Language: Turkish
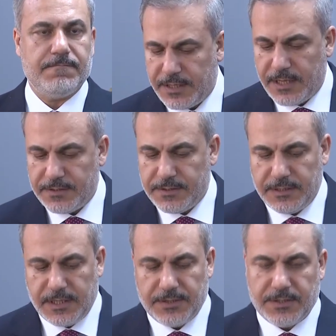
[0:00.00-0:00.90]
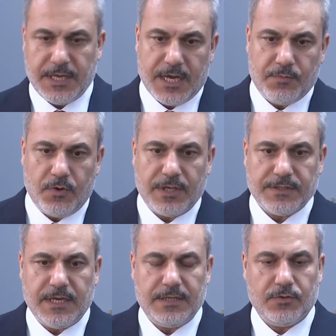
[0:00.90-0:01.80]
Kendisiyle diğer
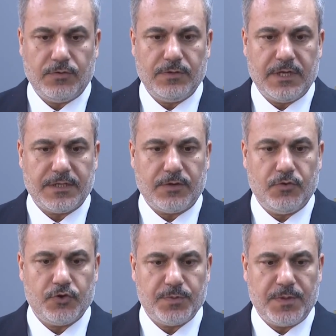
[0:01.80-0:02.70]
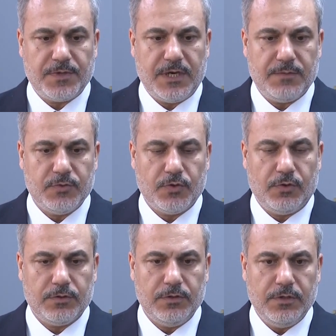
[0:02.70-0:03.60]
bölgesel konuları da konuşma imkanımız
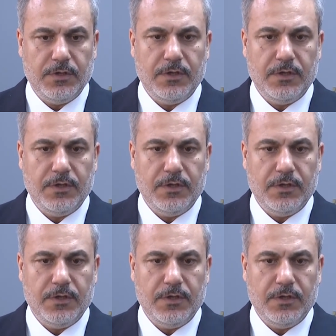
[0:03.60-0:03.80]
oldu.